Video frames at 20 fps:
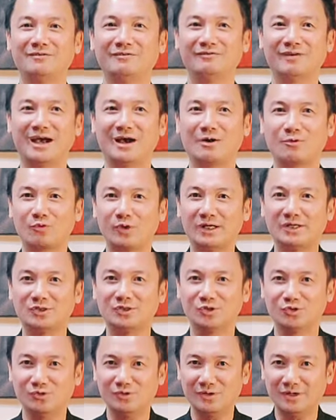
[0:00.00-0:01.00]
và quỳ
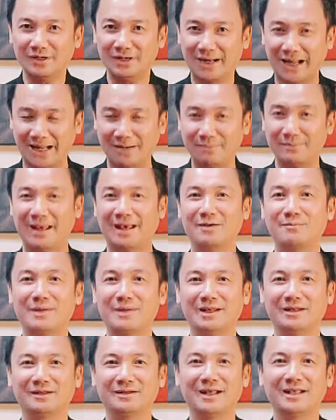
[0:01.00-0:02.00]
xuống lạy mẹ của
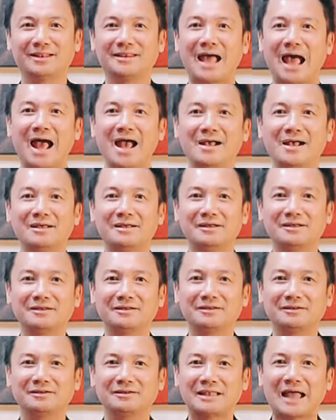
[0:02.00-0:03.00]
mình để tả
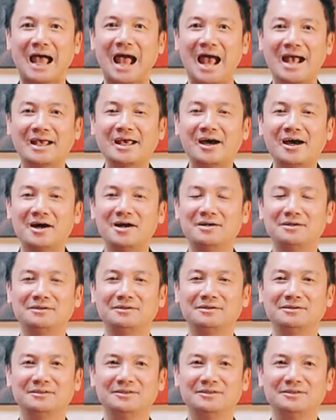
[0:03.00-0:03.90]
tả cái ơn